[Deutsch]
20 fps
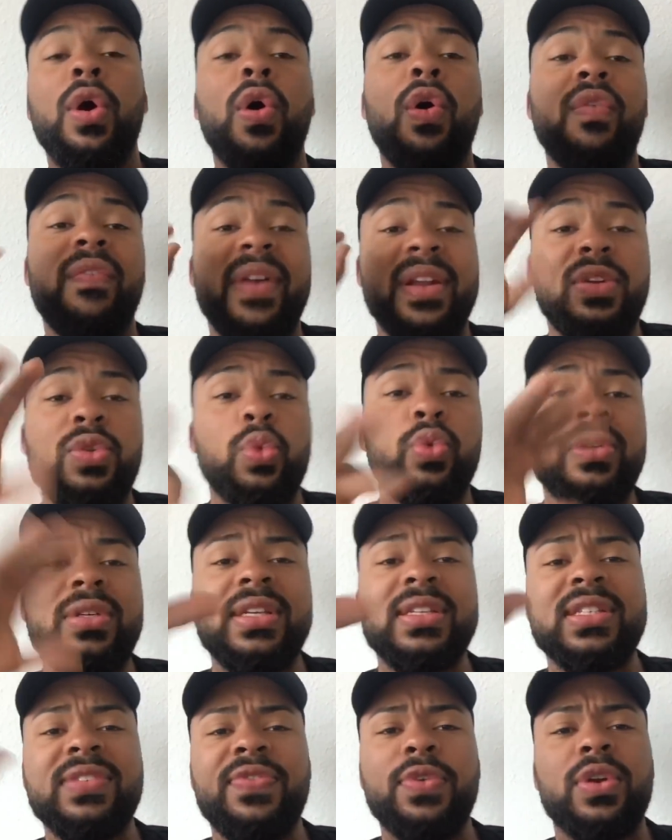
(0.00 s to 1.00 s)
Und wenn du in
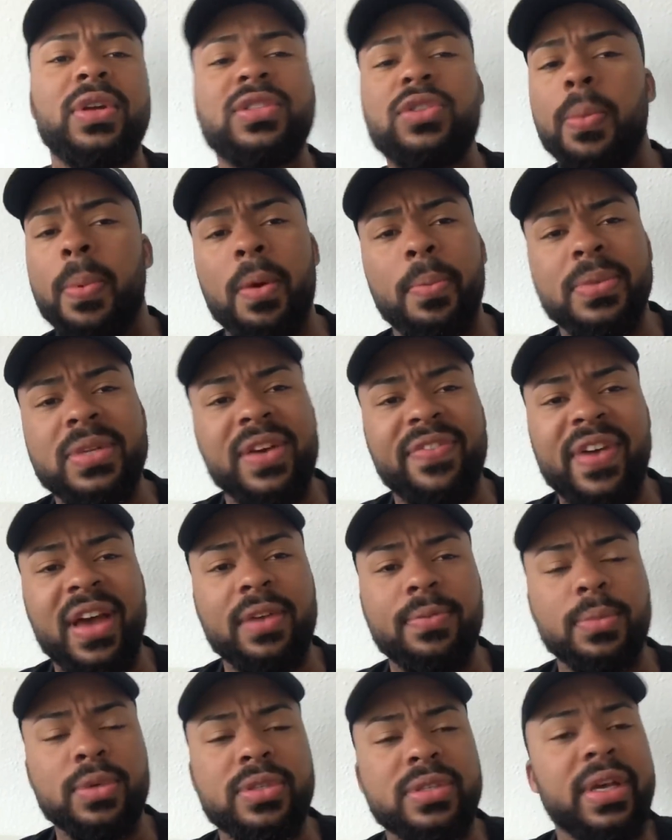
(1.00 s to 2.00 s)
diesem Video das Top-Kommentar
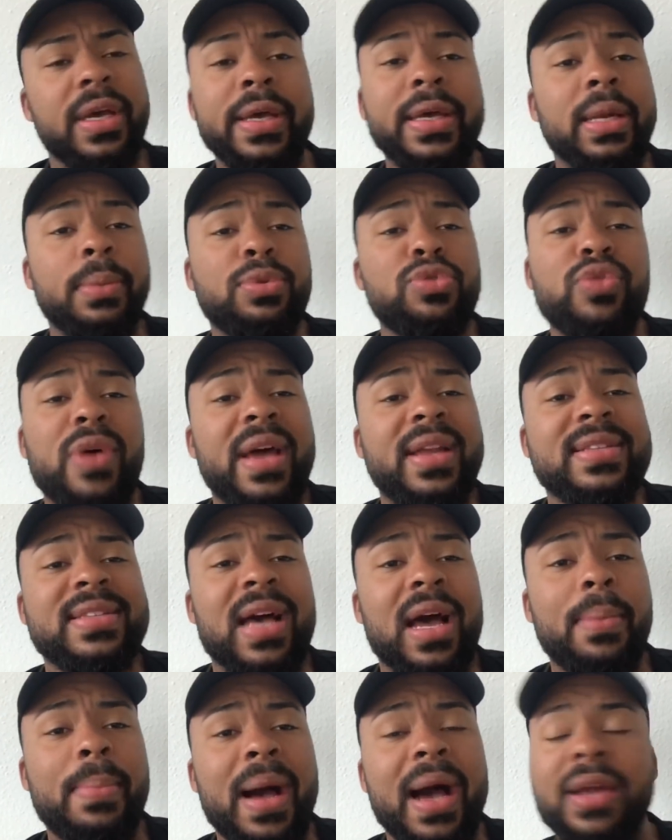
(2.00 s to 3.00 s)
werden musst, dann musst du nur eine
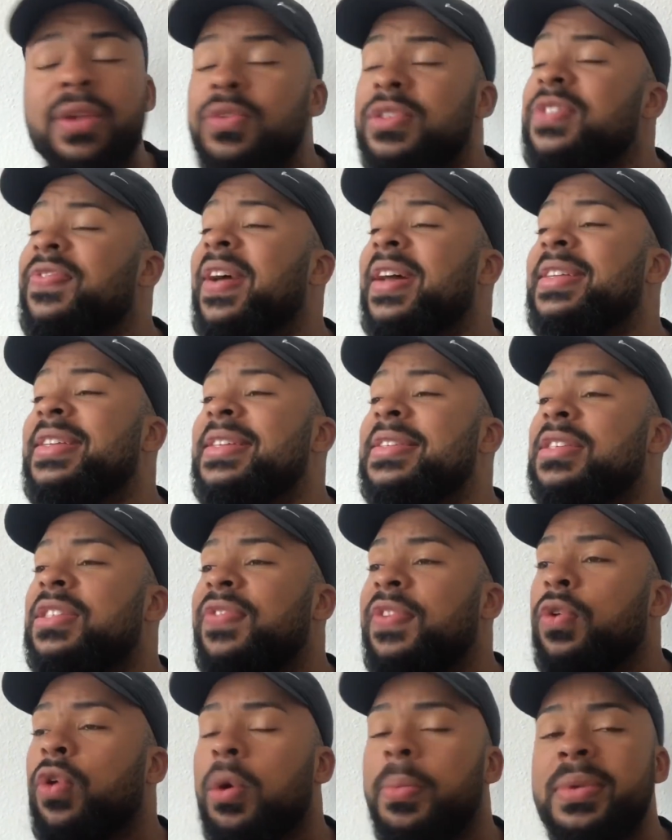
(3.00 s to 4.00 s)
Sache machen und zwar dieses
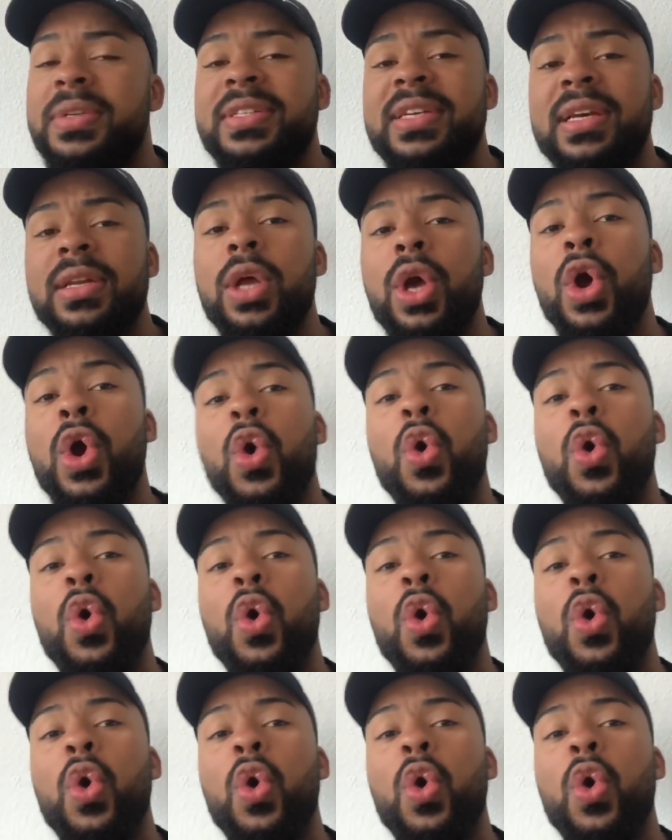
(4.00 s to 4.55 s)
Video kommentieren.